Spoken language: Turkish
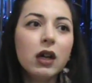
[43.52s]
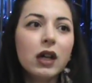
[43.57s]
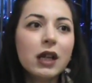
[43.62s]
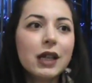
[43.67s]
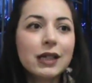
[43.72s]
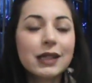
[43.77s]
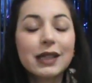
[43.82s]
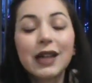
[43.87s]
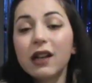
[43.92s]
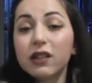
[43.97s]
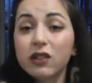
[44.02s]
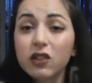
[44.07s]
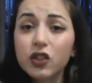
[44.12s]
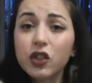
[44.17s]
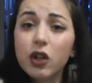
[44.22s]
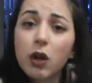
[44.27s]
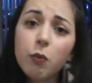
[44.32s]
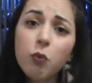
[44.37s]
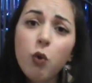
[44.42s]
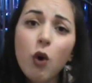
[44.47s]
kendi
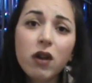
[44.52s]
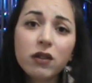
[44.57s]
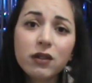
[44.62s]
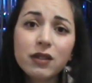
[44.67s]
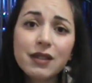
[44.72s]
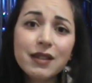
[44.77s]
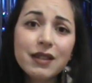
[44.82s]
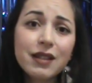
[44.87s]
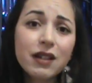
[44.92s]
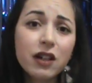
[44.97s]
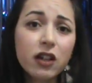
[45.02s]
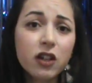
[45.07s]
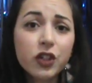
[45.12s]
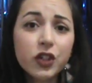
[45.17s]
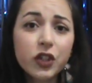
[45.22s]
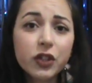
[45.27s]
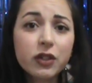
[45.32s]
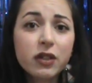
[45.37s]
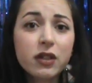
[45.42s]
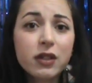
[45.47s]
şampuanınızı da
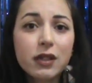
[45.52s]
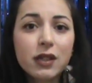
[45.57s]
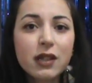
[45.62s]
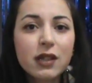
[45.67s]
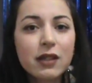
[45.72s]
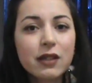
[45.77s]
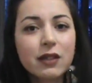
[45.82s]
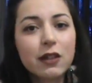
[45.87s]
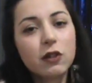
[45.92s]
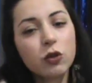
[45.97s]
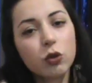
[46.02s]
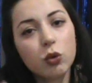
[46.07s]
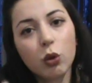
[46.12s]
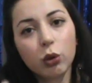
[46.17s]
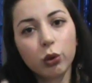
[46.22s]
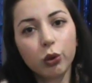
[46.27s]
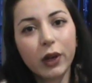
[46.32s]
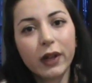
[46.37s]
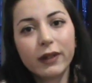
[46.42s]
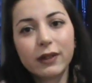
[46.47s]
karıştırırsanız nasıl
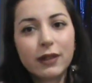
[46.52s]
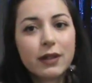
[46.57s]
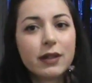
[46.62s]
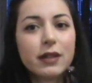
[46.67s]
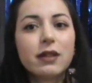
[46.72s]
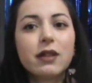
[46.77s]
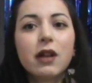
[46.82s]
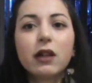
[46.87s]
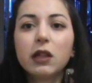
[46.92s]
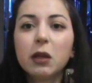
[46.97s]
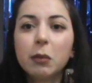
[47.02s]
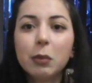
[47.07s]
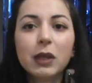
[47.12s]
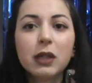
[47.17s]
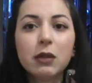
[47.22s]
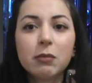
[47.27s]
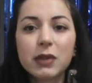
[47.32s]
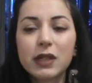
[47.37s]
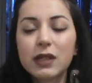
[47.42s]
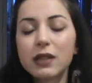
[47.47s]
olur etkisini
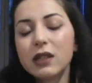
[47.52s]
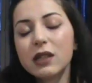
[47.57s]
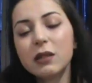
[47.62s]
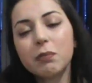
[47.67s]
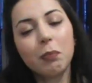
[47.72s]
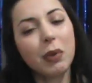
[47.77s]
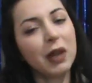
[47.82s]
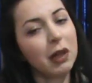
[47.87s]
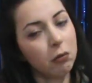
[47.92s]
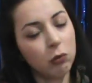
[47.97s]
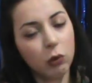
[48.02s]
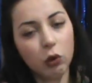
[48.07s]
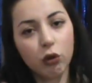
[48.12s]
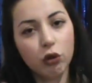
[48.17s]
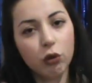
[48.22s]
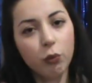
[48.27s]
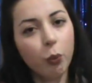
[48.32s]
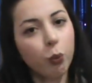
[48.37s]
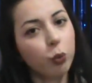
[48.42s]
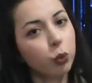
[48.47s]
alabilir misiniz
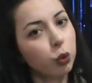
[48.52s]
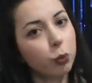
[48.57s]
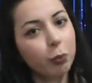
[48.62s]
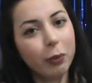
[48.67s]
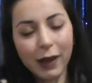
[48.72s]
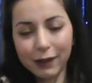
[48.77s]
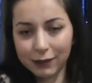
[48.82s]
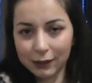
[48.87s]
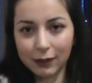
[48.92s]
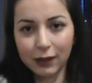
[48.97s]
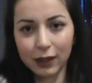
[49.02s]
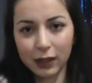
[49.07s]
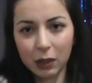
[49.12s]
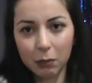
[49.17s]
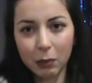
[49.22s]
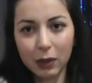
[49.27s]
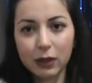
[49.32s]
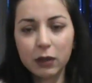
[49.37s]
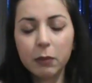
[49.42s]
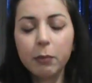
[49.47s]
bilmiyorum. Bunu ben de
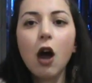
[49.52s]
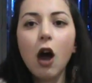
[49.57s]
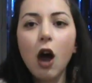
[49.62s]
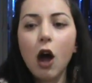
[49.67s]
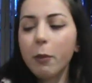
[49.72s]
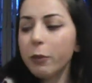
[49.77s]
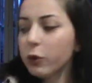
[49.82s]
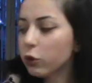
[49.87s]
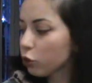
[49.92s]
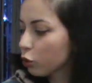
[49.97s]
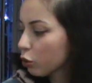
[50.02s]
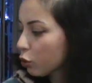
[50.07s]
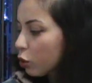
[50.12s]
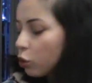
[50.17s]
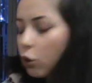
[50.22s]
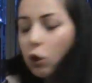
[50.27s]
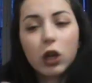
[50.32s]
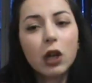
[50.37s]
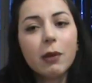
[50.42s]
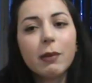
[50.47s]
denemedim. Ama şunu
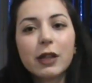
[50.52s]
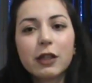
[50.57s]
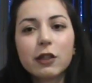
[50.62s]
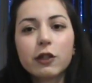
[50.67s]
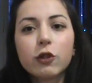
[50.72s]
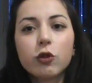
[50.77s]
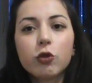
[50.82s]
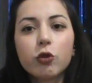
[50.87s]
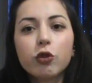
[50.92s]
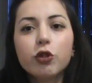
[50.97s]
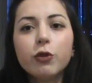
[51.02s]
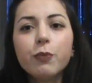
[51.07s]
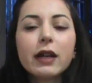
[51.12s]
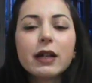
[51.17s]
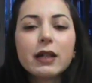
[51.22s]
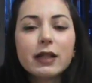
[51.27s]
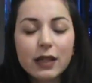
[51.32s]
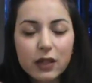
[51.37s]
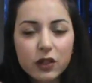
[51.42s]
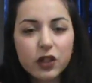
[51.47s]
söylemek istiyorum.
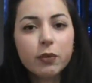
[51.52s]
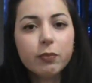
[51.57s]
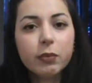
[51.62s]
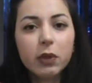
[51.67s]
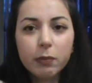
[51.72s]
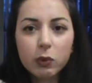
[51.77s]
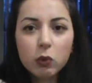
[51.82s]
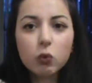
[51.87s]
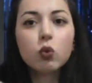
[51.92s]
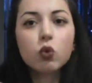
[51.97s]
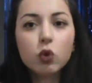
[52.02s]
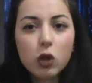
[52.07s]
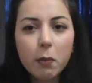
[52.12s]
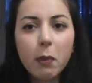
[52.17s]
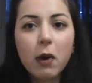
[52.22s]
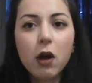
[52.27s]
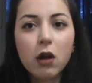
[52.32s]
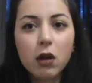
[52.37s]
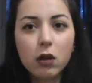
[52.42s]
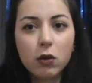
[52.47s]
Saçımda bir
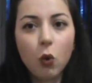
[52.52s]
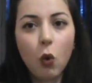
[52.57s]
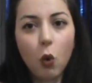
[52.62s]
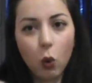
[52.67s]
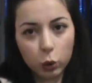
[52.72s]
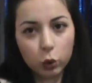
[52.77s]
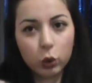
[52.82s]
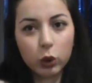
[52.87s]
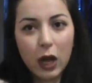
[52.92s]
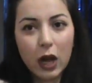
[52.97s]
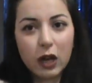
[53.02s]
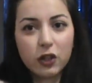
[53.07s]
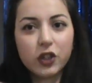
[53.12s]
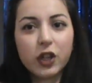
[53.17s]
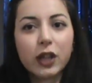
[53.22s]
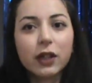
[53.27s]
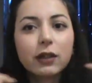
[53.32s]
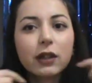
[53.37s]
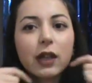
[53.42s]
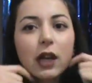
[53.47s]
uzama oldu
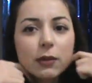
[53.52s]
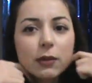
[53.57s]
gerçekten.